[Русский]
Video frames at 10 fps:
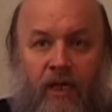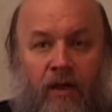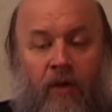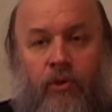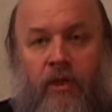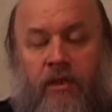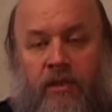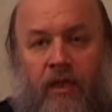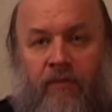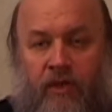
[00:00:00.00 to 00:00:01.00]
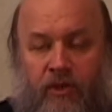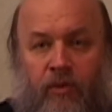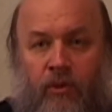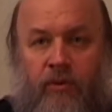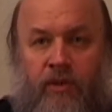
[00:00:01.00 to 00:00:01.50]
А вот они стали вашими
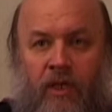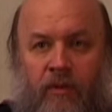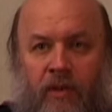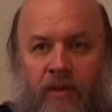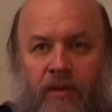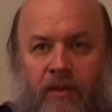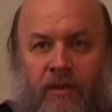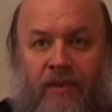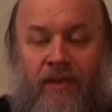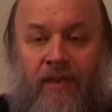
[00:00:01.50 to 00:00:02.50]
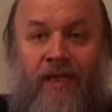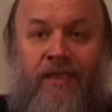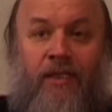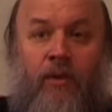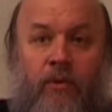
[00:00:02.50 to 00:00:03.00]
друзьями.
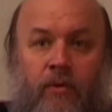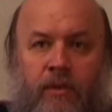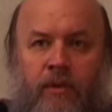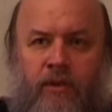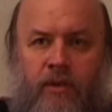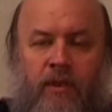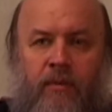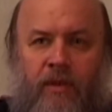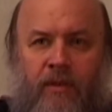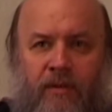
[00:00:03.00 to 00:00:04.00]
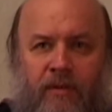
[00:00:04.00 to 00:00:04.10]
Это другой человек.